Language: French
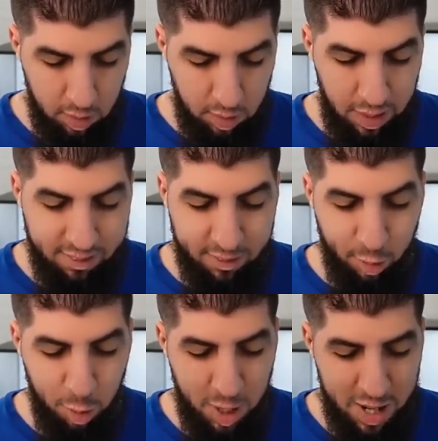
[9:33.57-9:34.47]
Là, ça
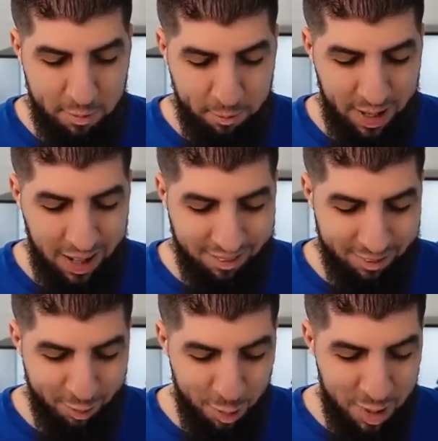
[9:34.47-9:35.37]
sent le LF. Là, ça
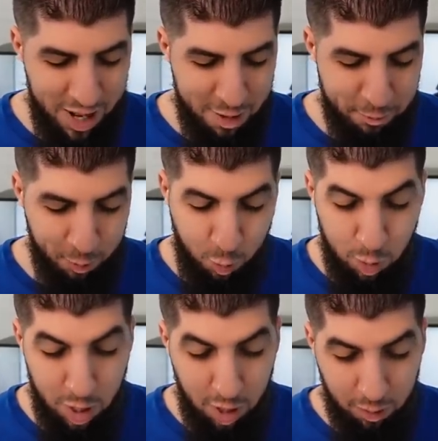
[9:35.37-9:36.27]
sent le LF.
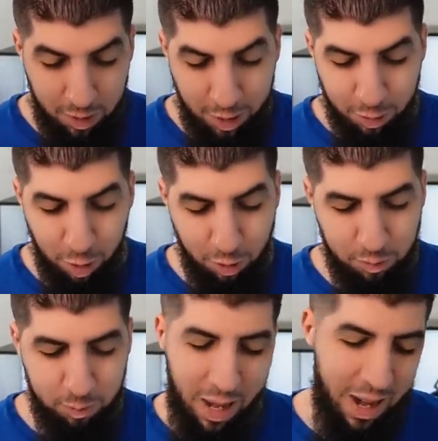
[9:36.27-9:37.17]
Couleur. Dans...
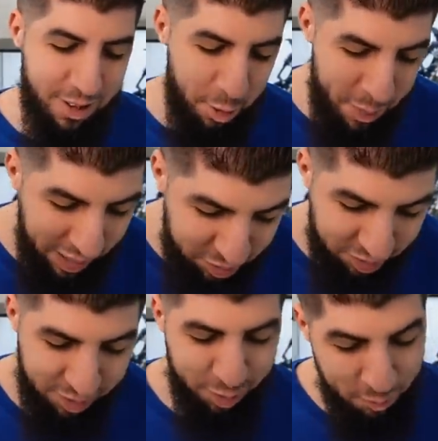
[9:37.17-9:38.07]
Ah, dommage.
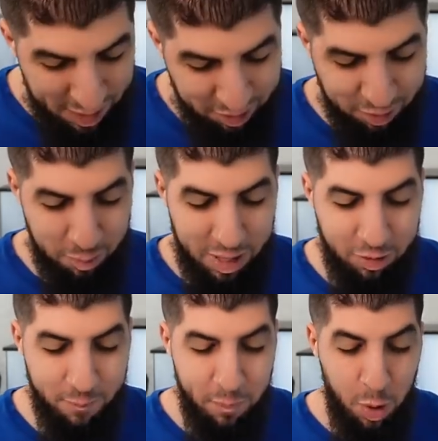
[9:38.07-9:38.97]
Dommage, dommage.